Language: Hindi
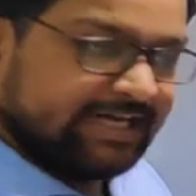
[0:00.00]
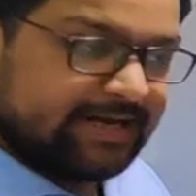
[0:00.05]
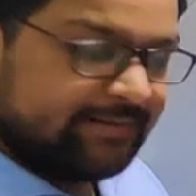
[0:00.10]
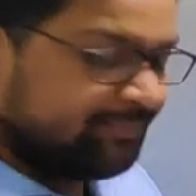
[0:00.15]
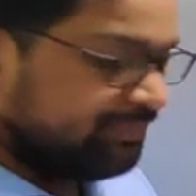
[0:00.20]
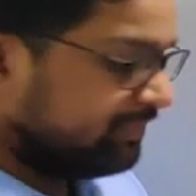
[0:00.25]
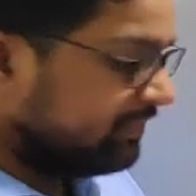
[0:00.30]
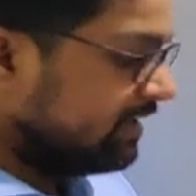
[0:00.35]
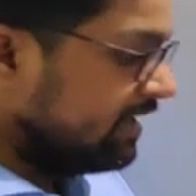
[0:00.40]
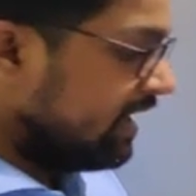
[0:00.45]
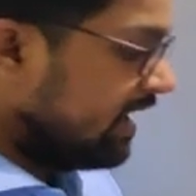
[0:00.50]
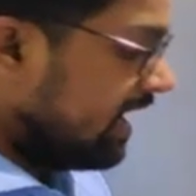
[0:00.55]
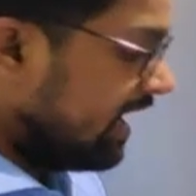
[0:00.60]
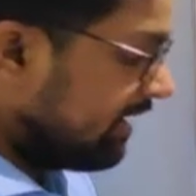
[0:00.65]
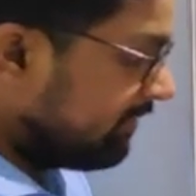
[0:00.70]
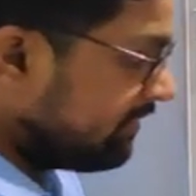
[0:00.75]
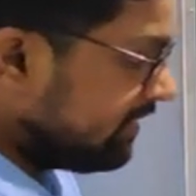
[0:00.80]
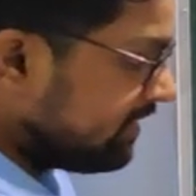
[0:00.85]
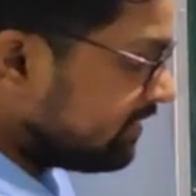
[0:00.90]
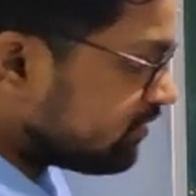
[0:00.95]
लिया
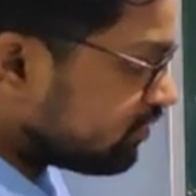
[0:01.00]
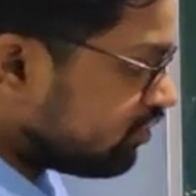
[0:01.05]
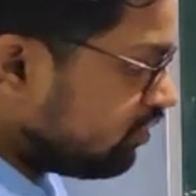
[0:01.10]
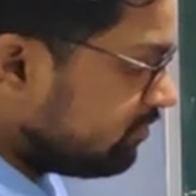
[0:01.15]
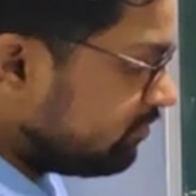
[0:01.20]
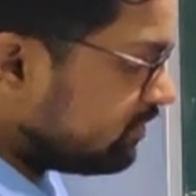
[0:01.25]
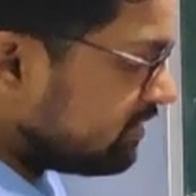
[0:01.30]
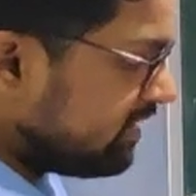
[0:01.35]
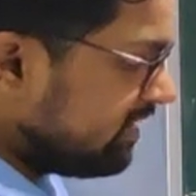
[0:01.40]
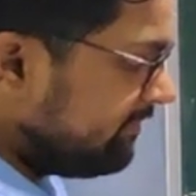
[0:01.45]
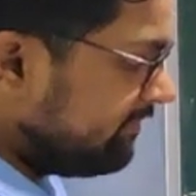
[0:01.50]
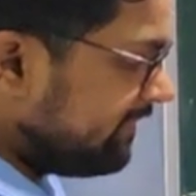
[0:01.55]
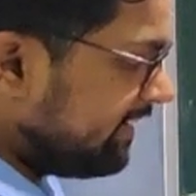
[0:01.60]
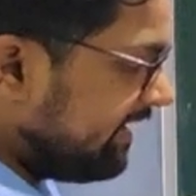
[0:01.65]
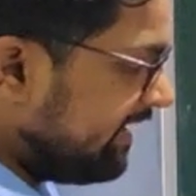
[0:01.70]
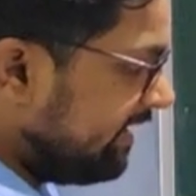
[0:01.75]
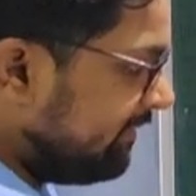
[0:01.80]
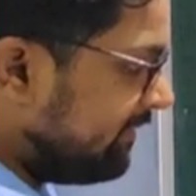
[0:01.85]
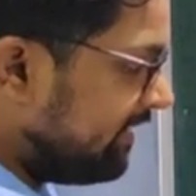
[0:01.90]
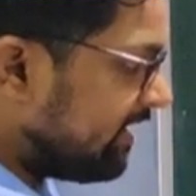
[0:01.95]
अब इसको मुझे
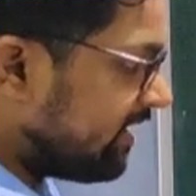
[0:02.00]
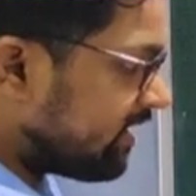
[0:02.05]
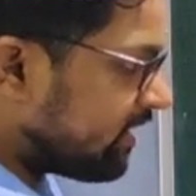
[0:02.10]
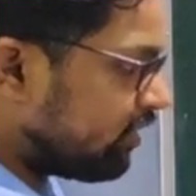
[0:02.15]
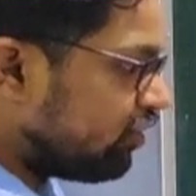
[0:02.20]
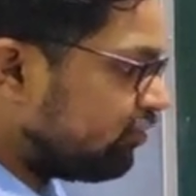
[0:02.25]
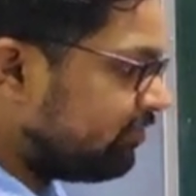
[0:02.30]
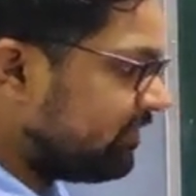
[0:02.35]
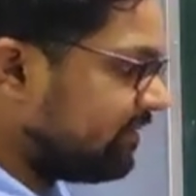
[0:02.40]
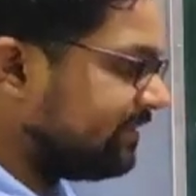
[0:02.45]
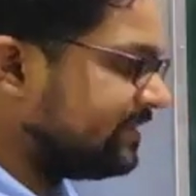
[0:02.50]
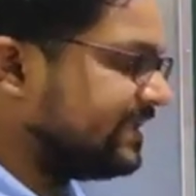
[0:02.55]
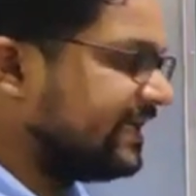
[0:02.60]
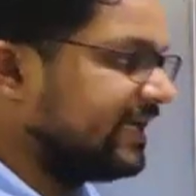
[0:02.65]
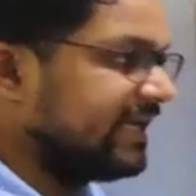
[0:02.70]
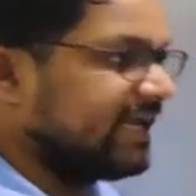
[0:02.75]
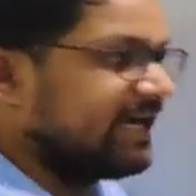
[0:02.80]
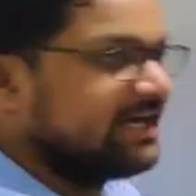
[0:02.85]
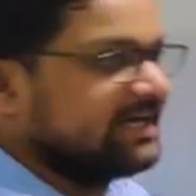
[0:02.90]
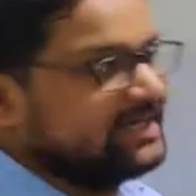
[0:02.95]
मिलीमीटर क्यूब में
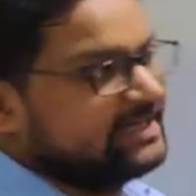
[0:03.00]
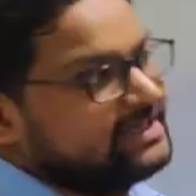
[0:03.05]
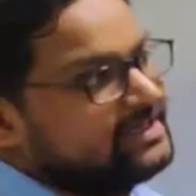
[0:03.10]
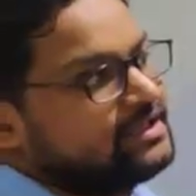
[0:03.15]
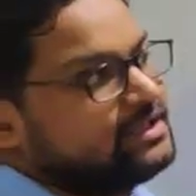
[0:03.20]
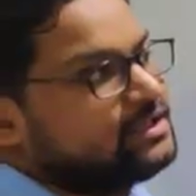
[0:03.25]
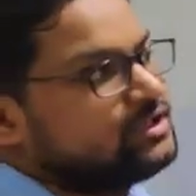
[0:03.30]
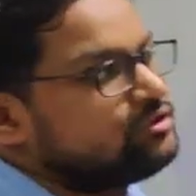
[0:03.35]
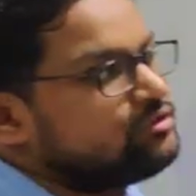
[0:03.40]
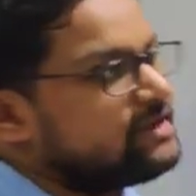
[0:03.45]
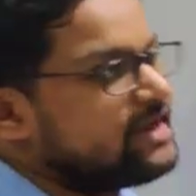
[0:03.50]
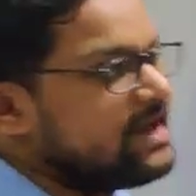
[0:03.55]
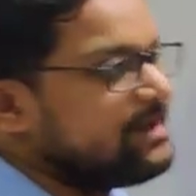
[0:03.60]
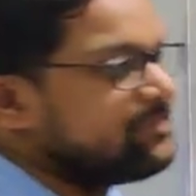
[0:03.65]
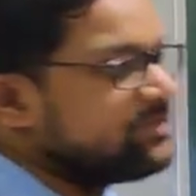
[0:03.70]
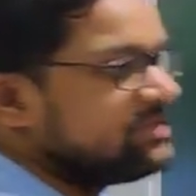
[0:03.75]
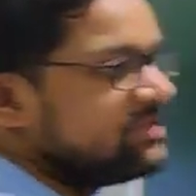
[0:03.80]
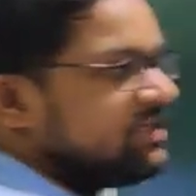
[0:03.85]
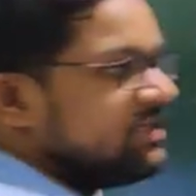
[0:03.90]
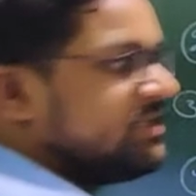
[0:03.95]
बदलना है तो
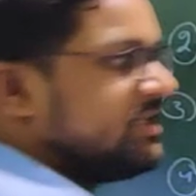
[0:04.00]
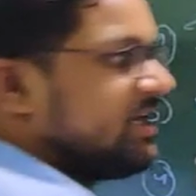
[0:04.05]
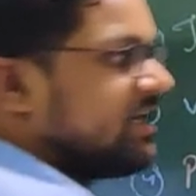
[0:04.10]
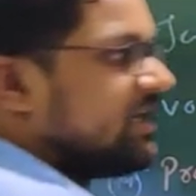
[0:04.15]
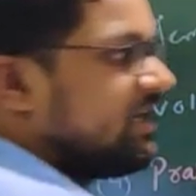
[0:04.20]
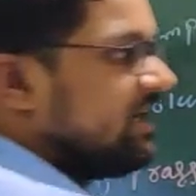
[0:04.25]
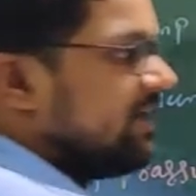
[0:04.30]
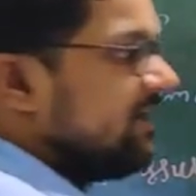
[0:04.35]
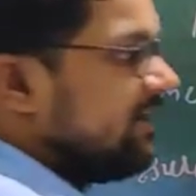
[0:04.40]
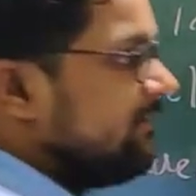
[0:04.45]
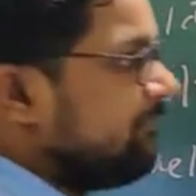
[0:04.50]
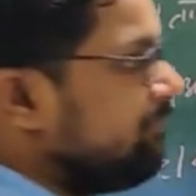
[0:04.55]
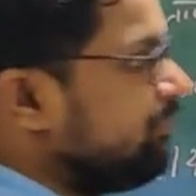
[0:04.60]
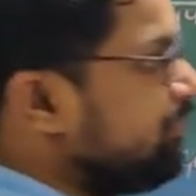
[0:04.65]
आप इधर देखिए